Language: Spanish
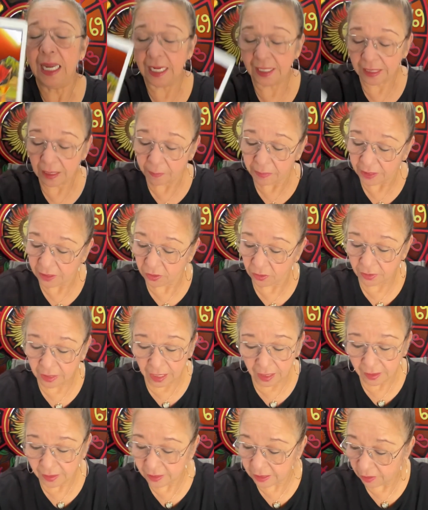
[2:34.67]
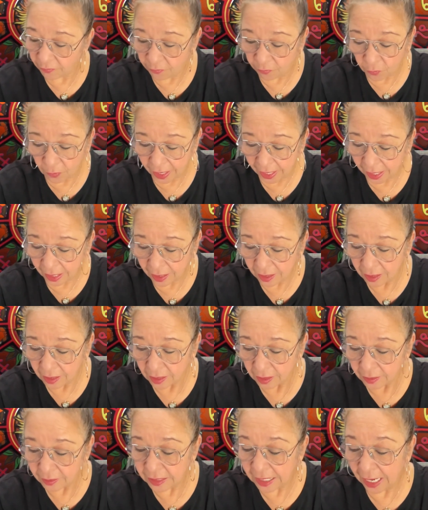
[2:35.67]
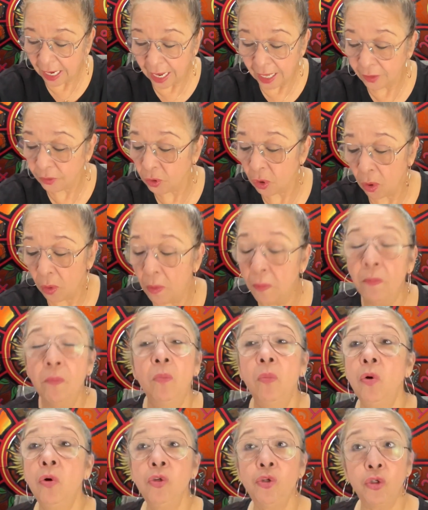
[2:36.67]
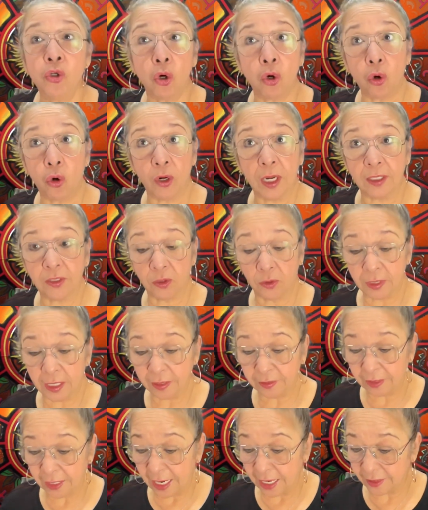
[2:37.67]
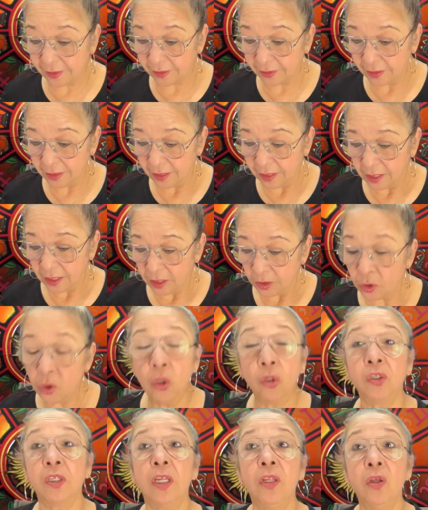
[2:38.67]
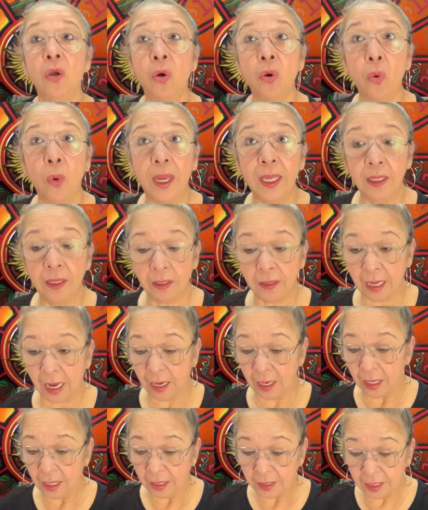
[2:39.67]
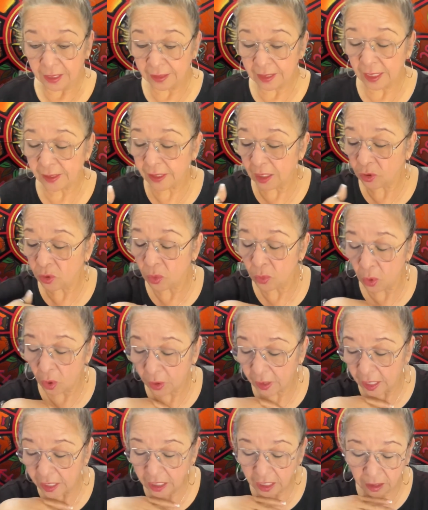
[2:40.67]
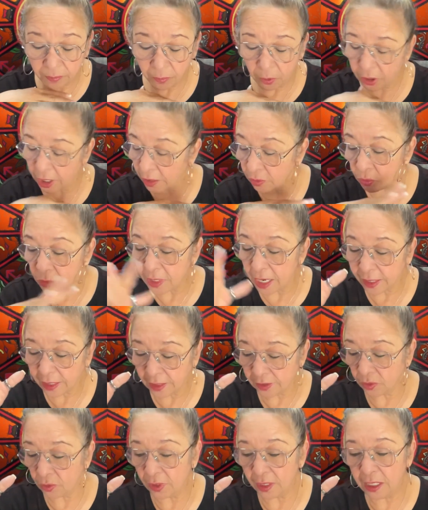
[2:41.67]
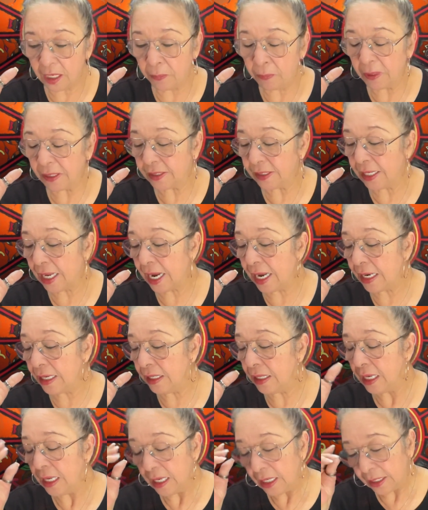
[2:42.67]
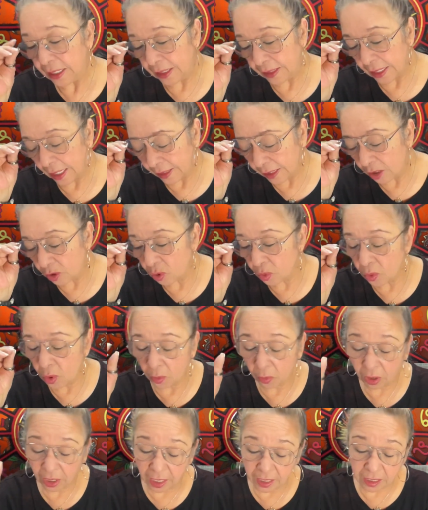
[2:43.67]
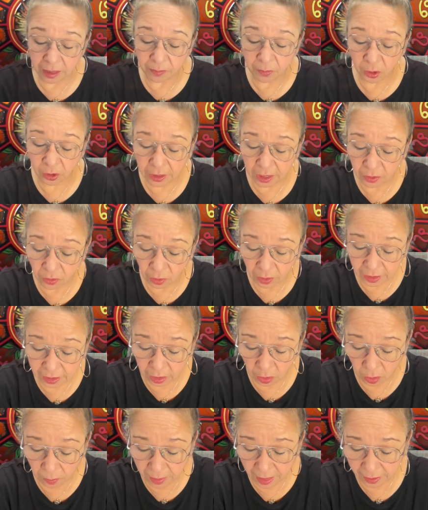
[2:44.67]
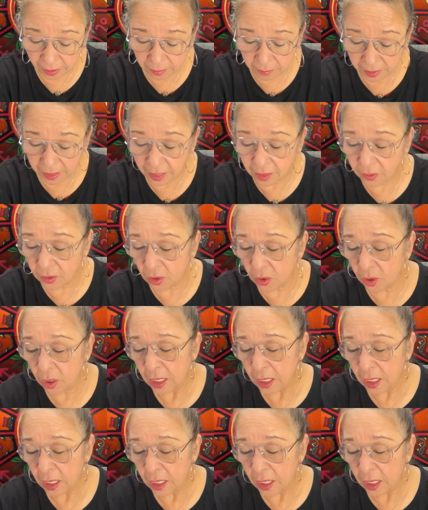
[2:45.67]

Esa persona se fue dejando mucho corazón atrás. No se dio cuenta. Quizás se tuvo que ir por alguna razón en especial. Quizás se tuvo que ir porque no le quedó más remedio.